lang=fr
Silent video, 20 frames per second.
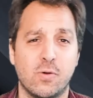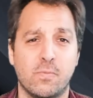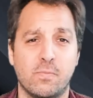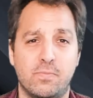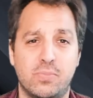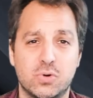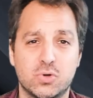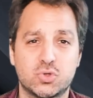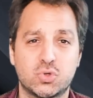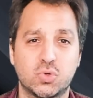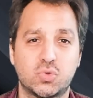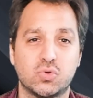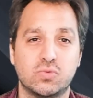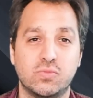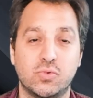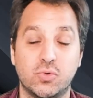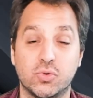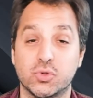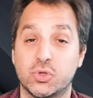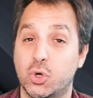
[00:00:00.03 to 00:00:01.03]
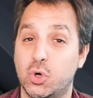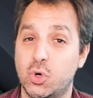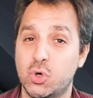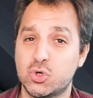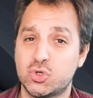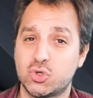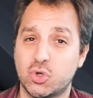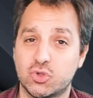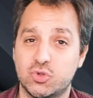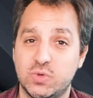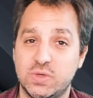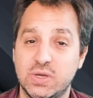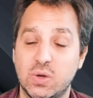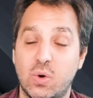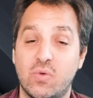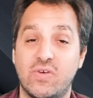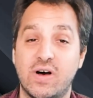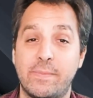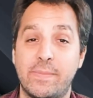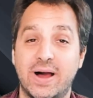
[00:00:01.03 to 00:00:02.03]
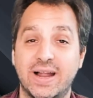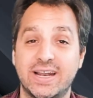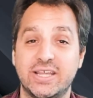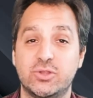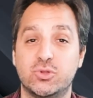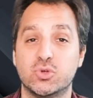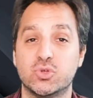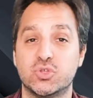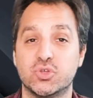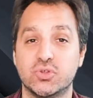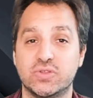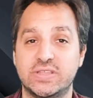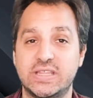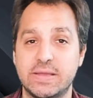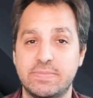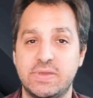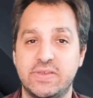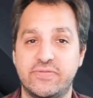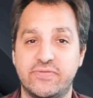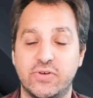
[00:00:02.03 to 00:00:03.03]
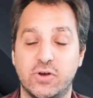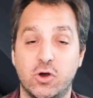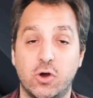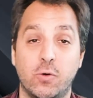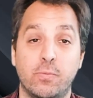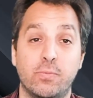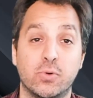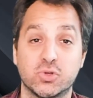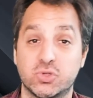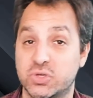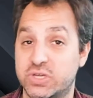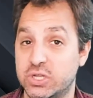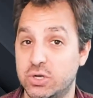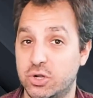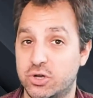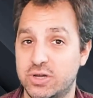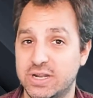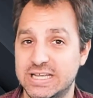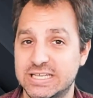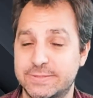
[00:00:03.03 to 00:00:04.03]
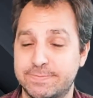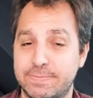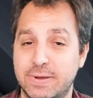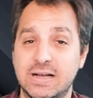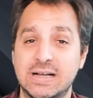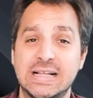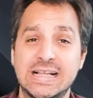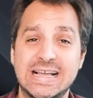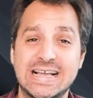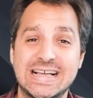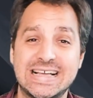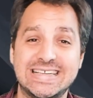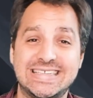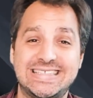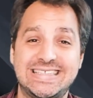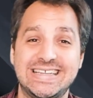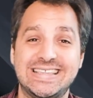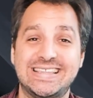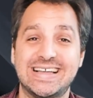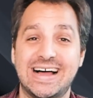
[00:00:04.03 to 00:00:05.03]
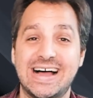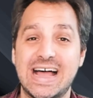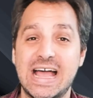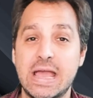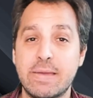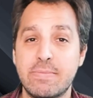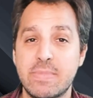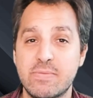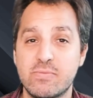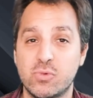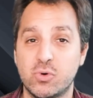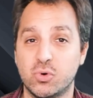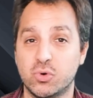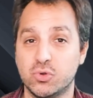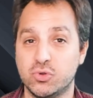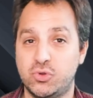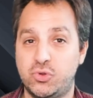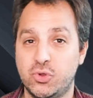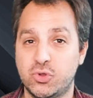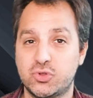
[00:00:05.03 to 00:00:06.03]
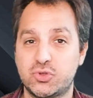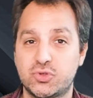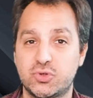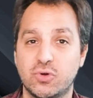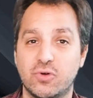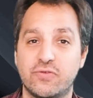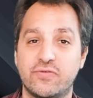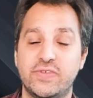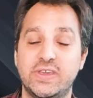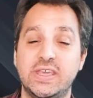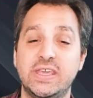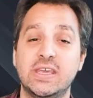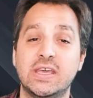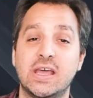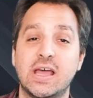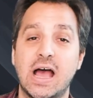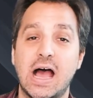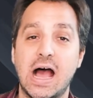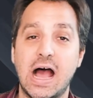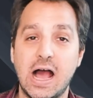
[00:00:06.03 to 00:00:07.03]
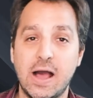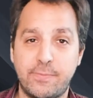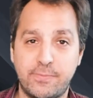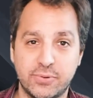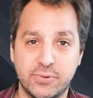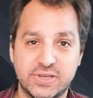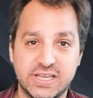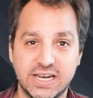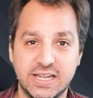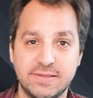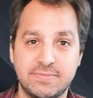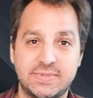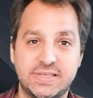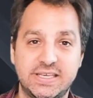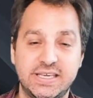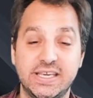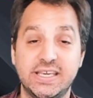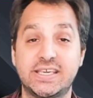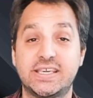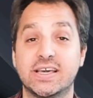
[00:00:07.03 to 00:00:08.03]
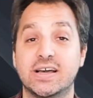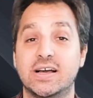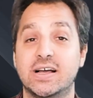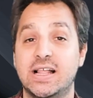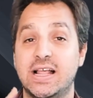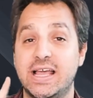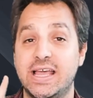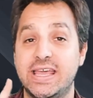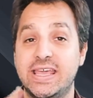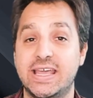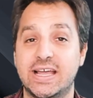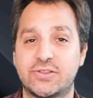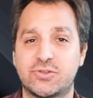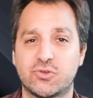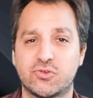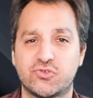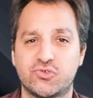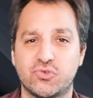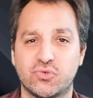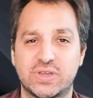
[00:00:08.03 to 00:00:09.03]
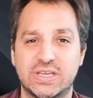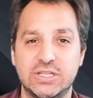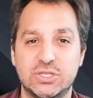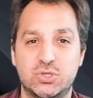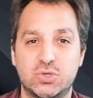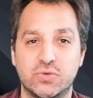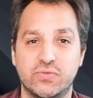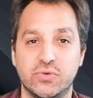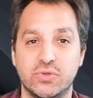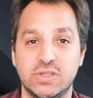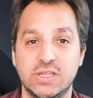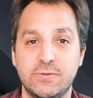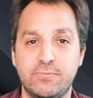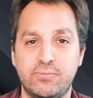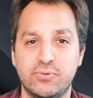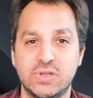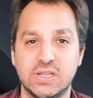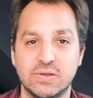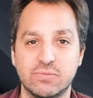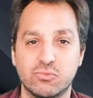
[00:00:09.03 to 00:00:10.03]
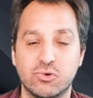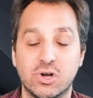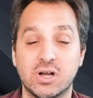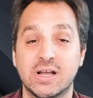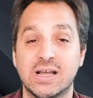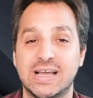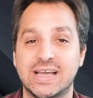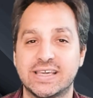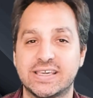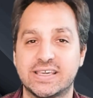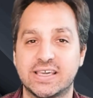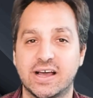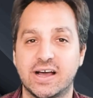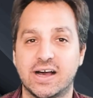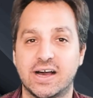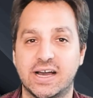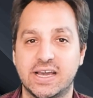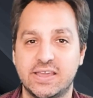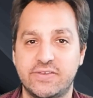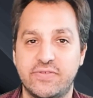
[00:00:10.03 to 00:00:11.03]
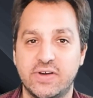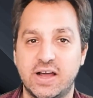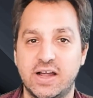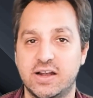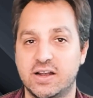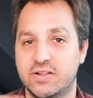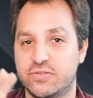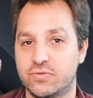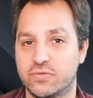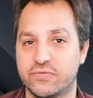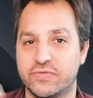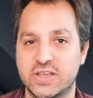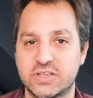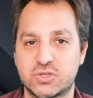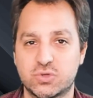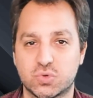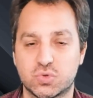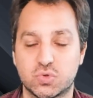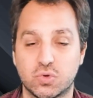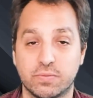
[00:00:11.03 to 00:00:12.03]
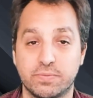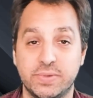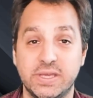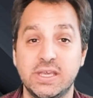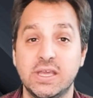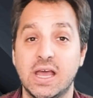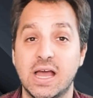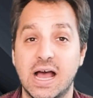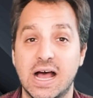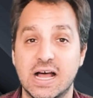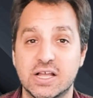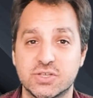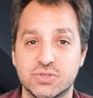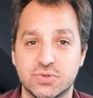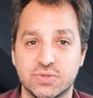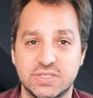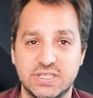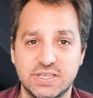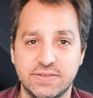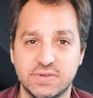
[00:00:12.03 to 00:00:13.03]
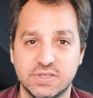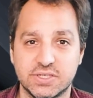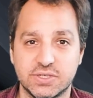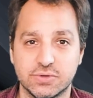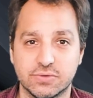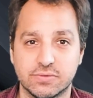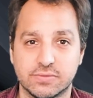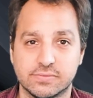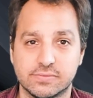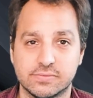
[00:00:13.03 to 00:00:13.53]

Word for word: Bonjour tout le monde, aujourd'hui on va parler de The Day Before. Pour ceux qui ne le connaissent pas, c'est un MMO de survie apocalyptique et attention qui ne se veut ni plus ni moins qu'un rival, donc version zombie, à The Division.